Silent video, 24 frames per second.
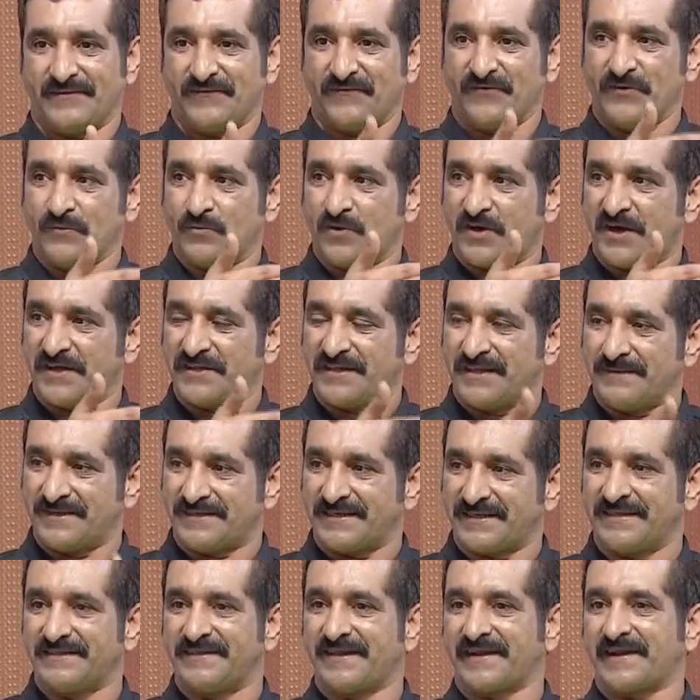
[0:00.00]
في مقدمة
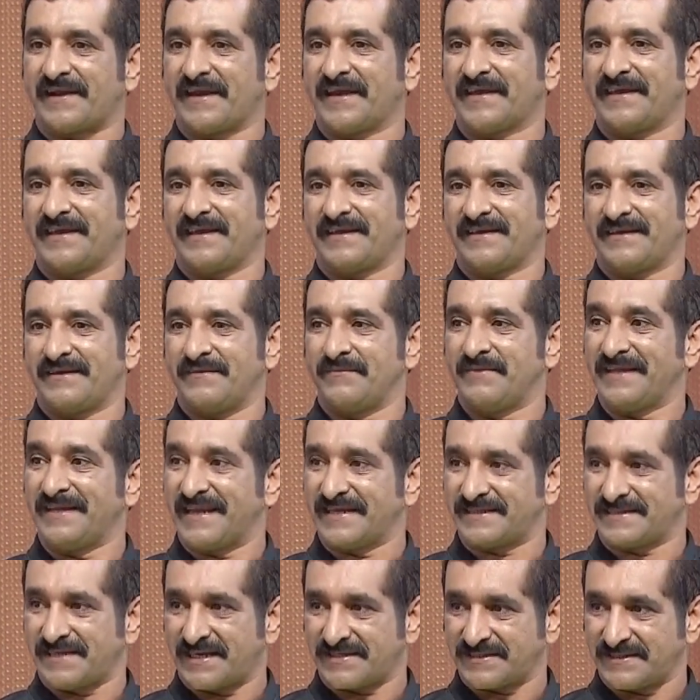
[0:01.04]
الدراجة من
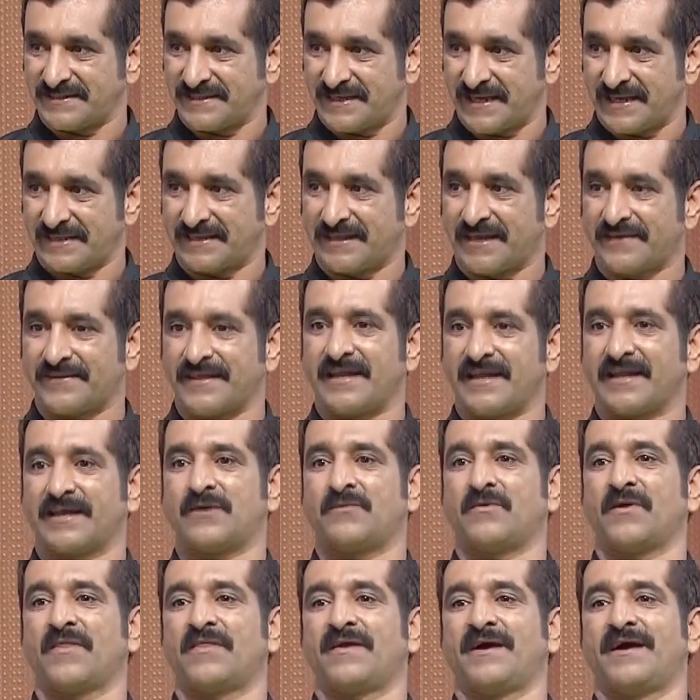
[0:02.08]
الأساسيات كذلك
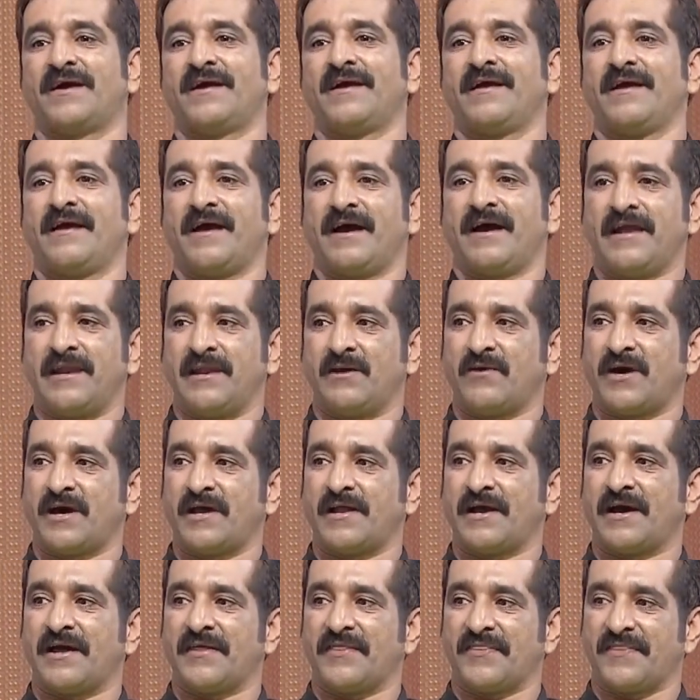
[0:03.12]
وضع
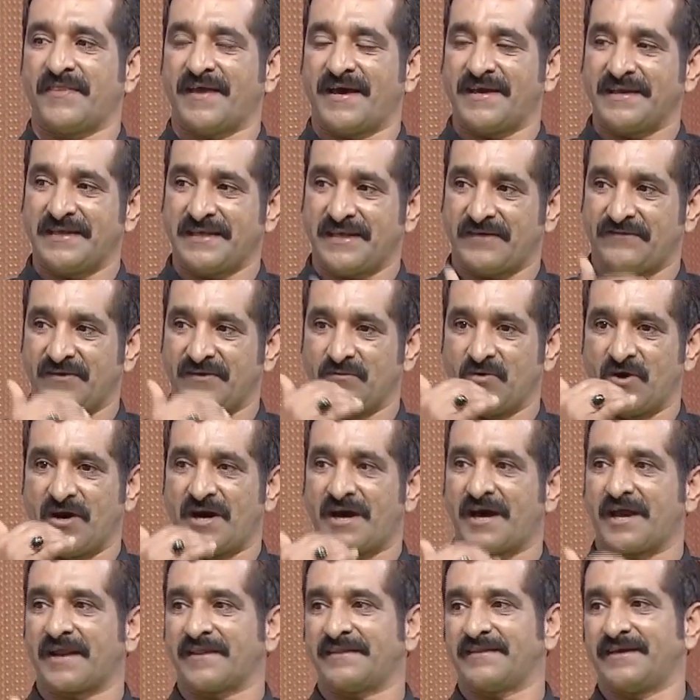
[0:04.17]
اللوحة الثانية في
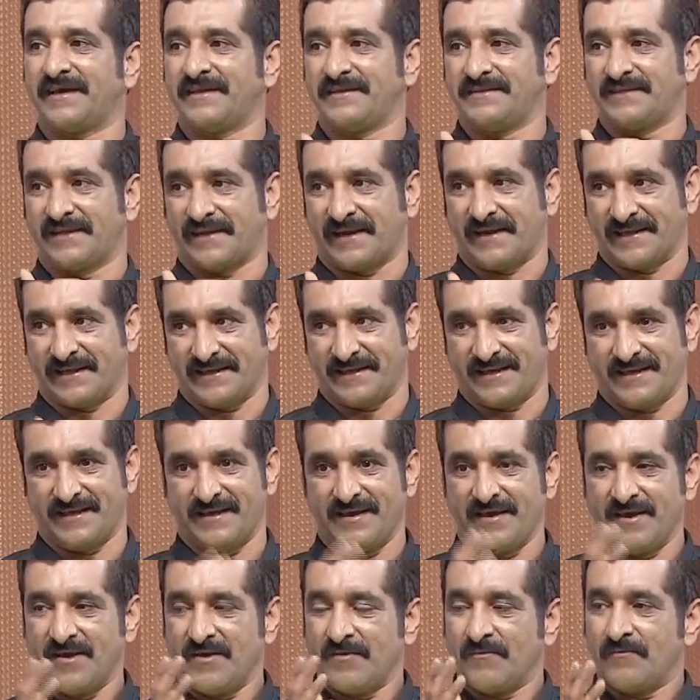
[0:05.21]
مؤخرة الدراجة
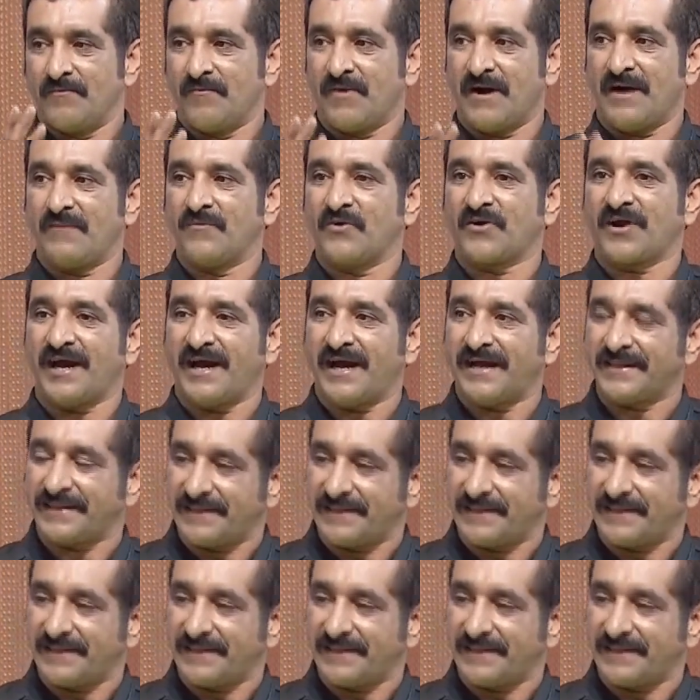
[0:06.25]
حلو. مع مراعاة